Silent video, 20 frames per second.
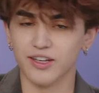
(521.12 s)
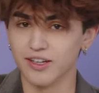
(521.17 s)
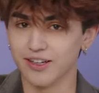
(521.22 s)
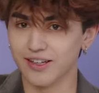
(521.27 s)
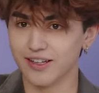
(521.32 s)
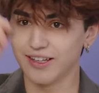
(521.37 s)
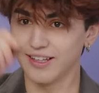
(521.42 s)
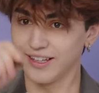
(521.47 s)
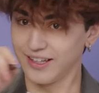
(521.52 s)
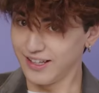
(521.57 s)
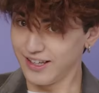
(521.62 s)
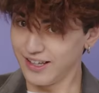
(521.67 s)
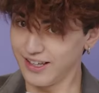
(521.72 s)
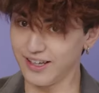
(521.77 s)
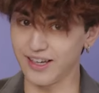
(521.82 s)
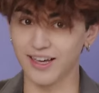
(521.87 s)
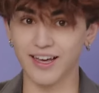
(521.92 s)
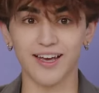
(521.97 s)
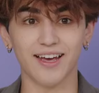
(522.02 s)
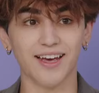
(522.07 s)
Я сказала, и, может
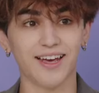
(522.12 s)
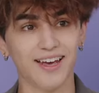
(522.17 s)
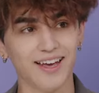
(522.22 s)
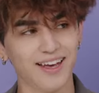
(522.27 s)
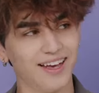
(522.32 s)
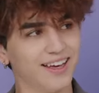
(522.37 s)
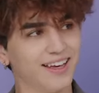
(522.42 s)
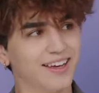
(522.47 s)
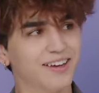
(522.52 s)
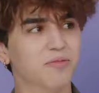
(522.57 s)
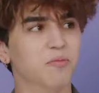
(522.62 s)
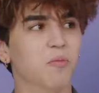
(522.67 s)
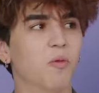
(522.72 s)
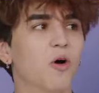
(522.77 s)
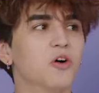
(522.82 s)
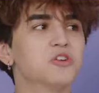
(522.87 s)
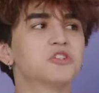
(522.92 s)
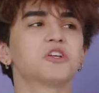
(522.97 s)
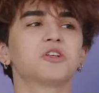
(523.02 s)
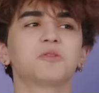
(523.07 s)
быть, какой-то... Э, может,
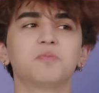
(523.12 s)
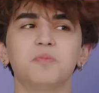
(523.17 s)
может